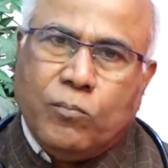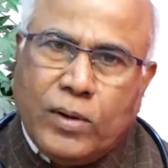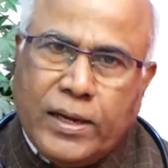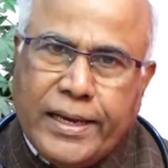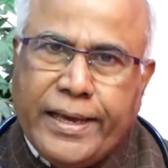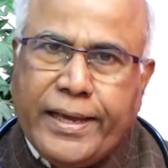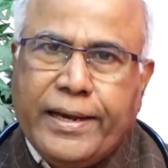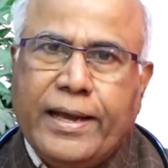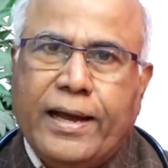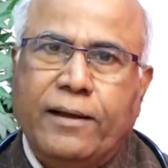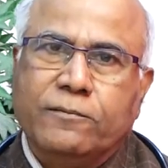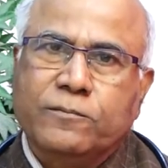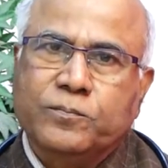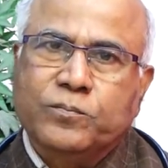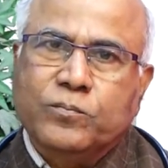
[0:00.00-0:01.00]
మలేరియా
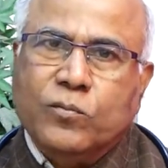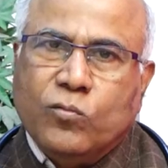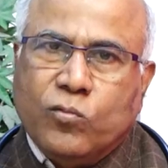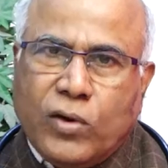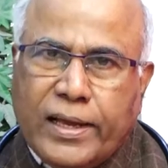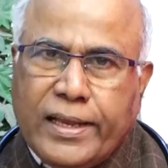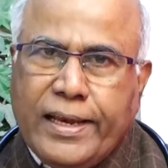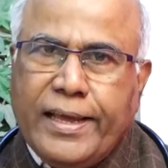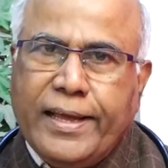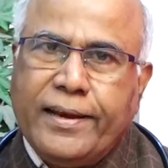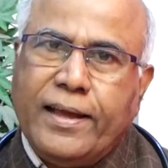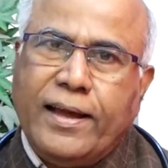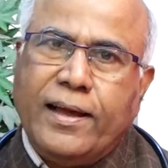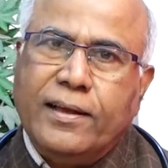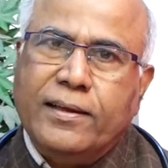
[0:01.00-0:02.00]

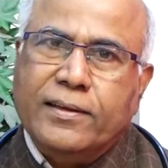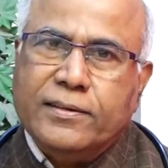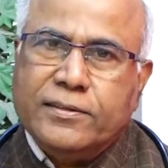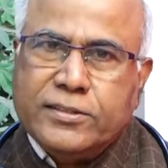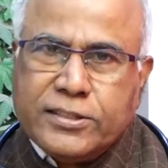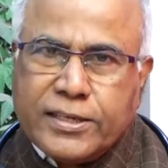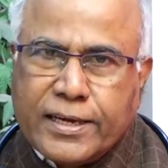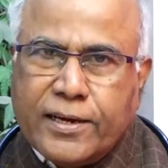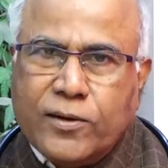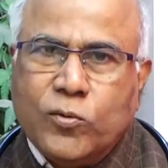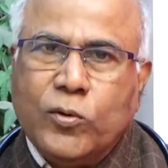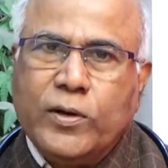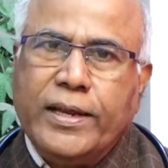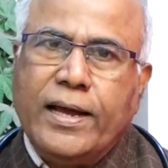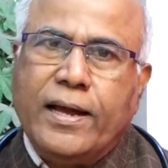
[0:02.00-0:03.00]
ఫైలేరియా చికెన్
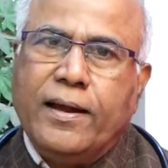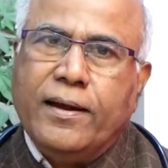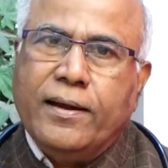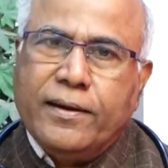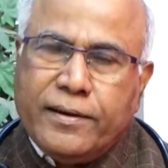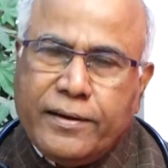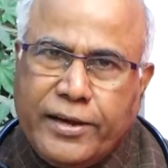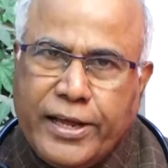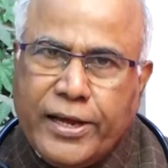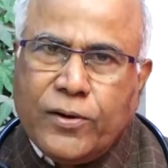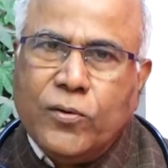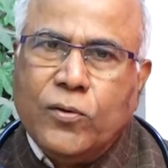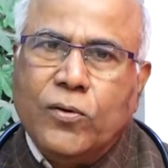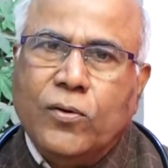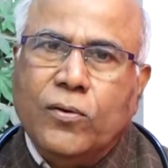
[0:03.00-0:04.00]
గునియా
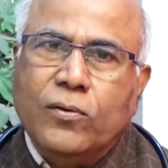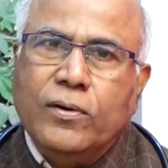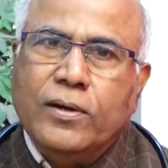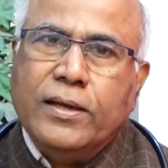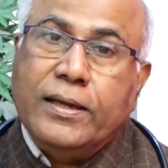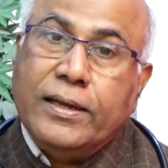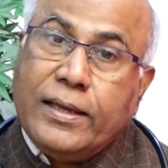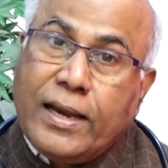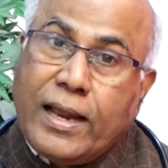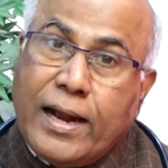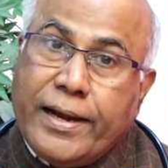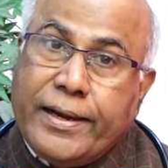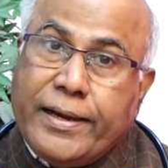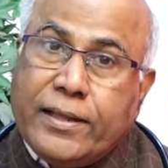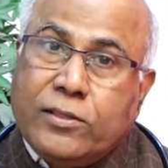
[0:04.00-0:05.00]
డెంగ్యూ
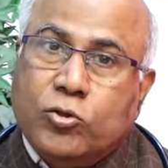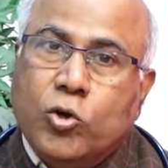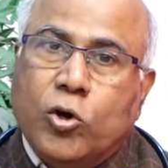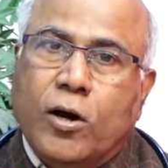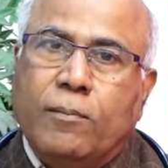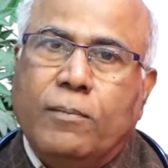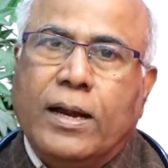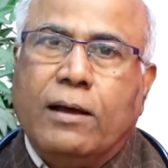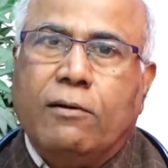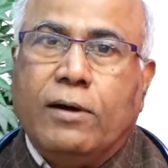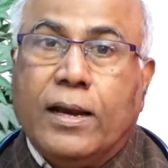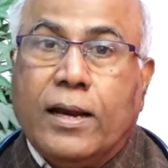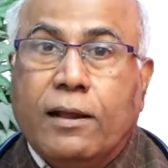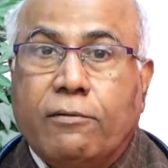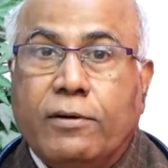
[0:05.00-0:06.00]
ఇలాంటి దోమల
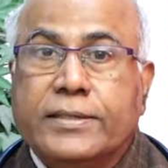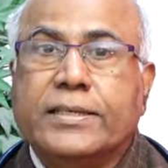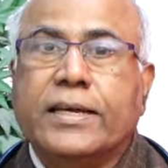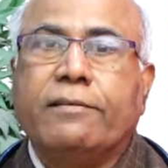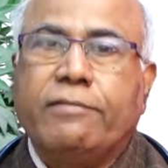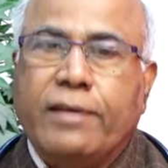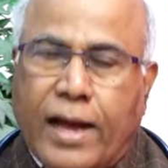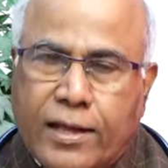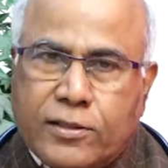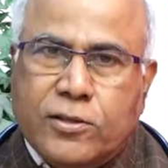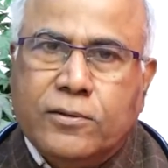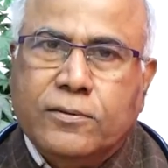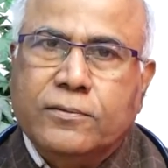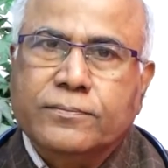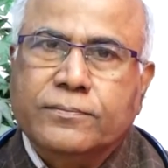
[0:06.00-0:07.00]
వల్ల వచ్చే
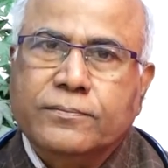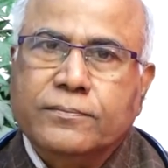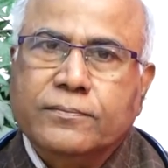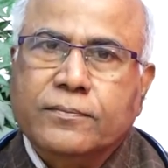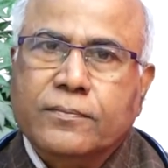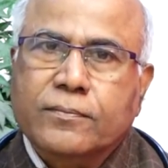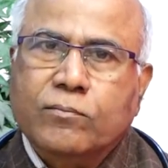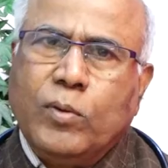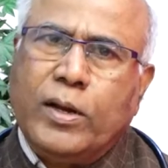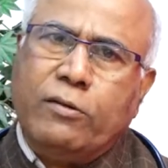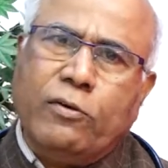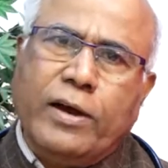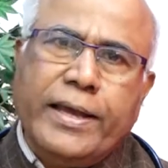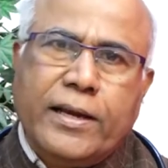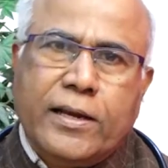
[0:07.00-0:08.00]
వ్యాధులు మరి
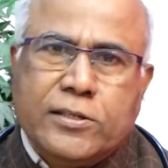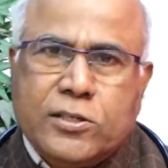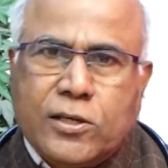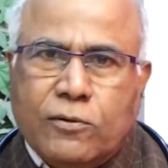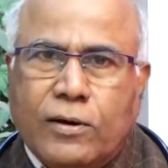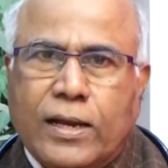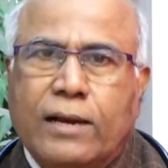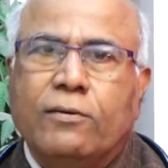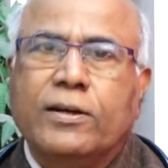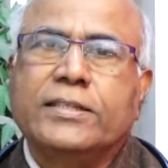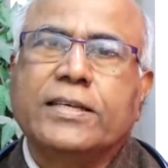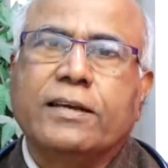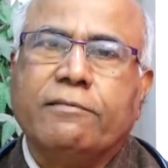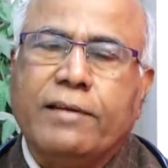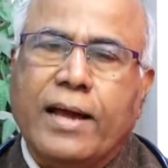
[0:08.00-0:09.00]
వైరస్ల వల్ల
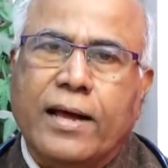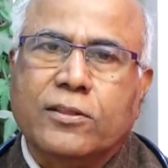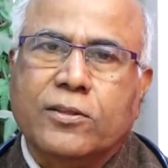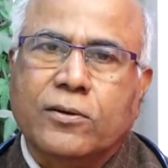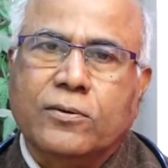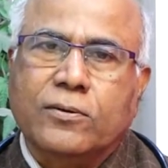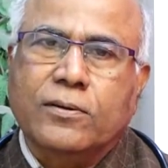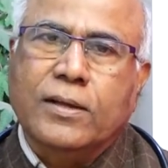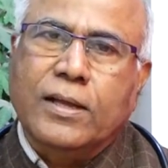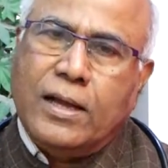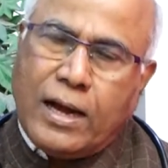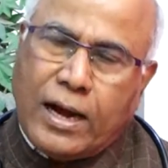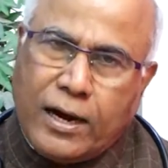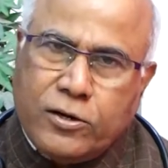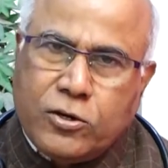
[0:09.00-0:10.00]
వచ్చే వ్యాధులు
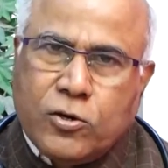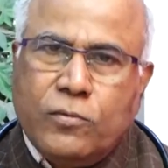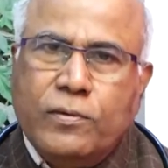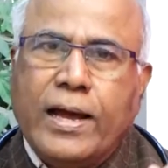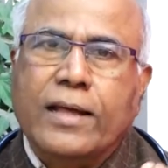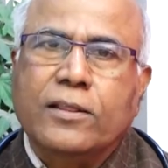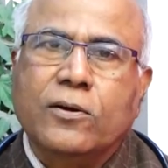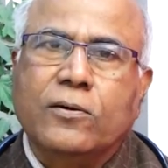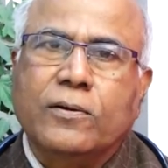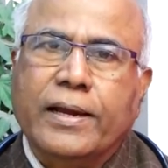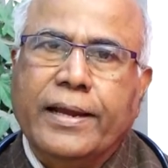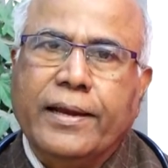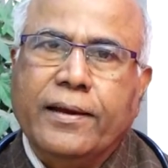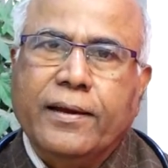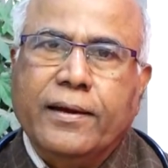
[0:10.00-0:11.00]
అంటు వ్యాధులు
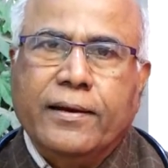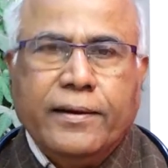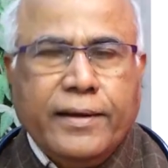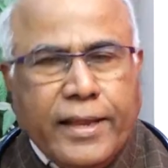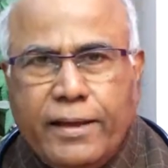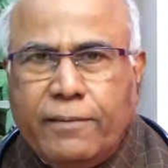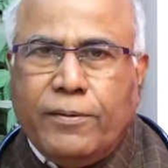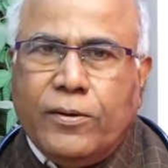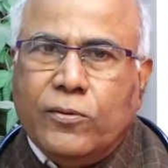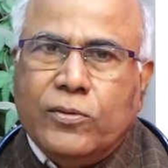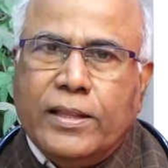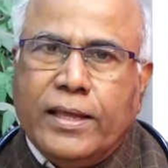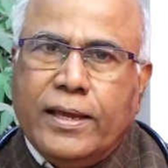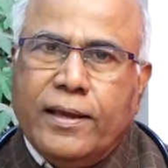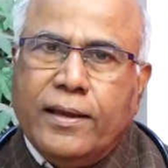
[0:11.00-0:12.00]
ఉన్నాయి టీవీ
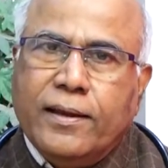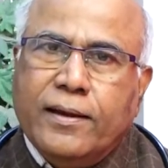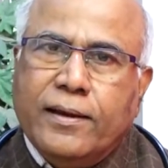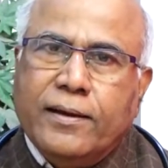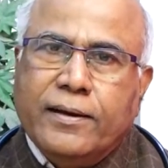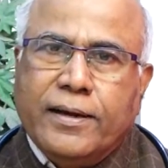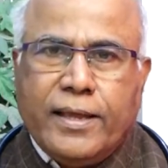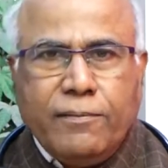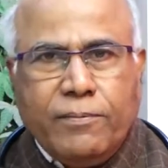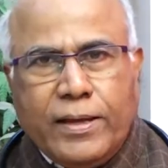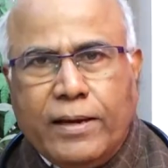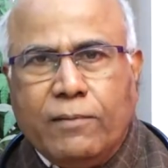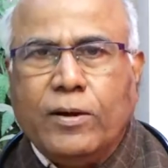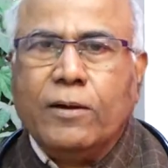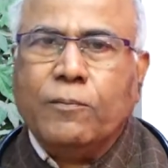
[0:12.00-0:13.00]
ఉంది
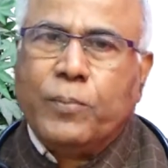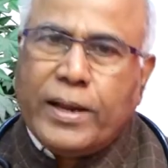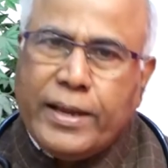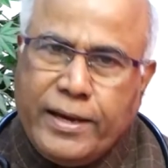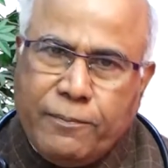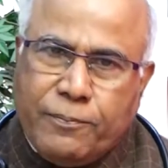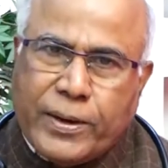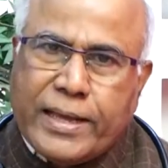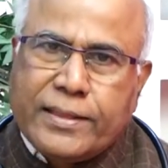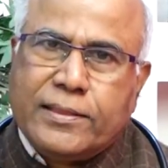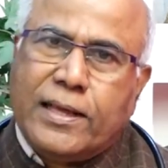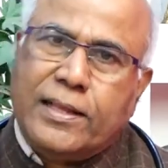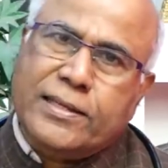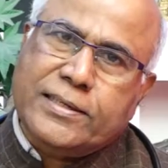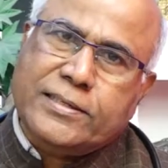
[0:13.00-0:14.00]
టీవీని మనం ఎన్ని
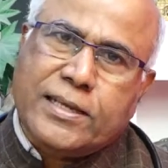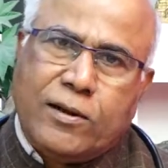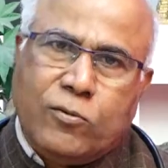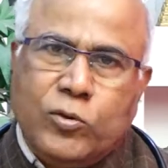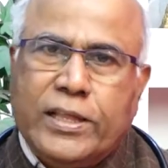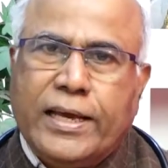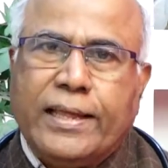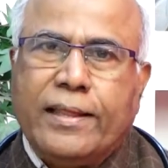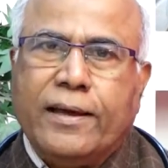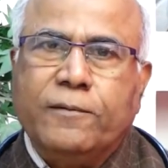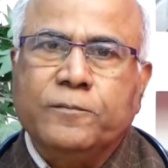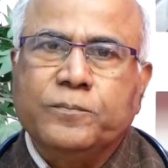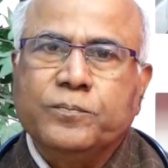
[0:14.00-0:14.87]
ప్రయత్నాలు చేసినా ఉంది కదా